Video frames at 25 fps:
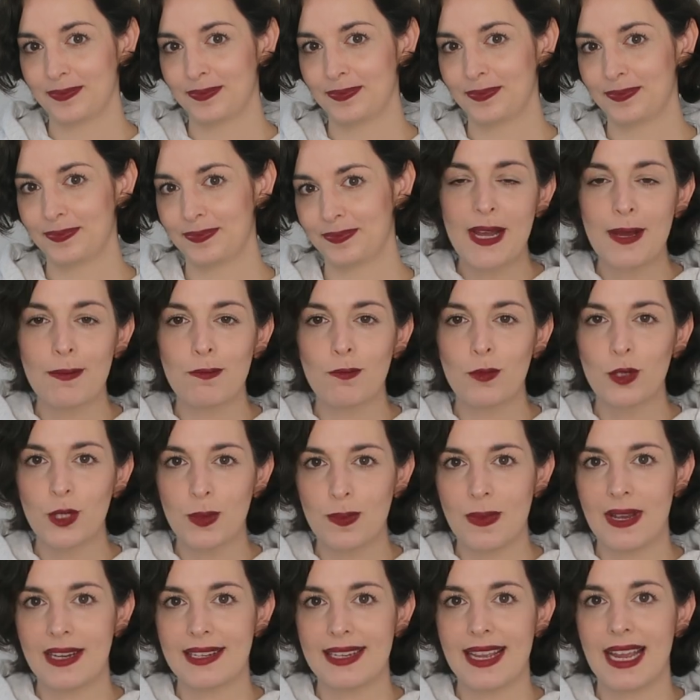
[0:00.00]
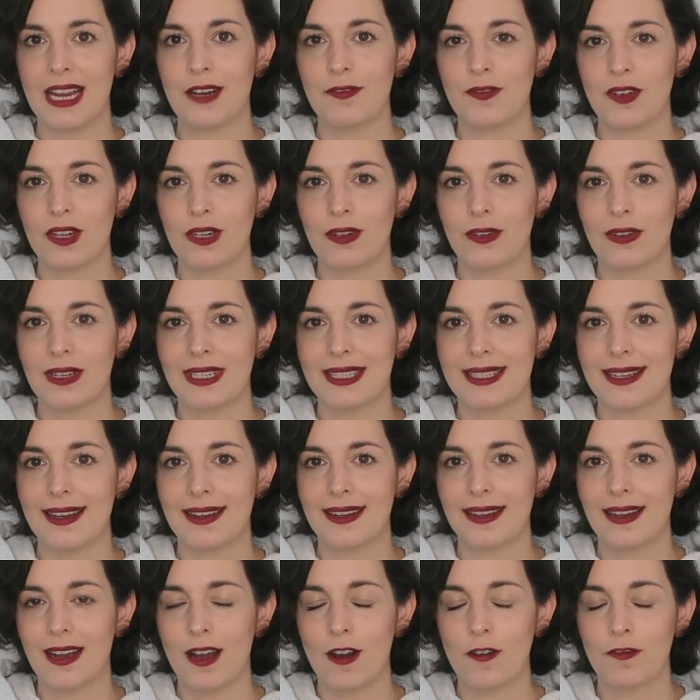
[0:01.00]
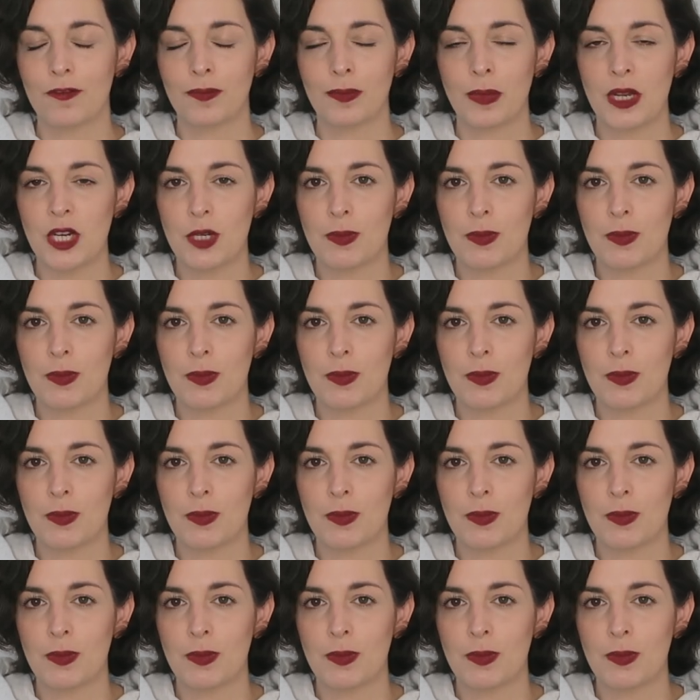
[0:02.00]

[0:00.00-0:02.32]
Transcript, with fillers: Manchmal muss man ja einfach neue Sachen kaufen,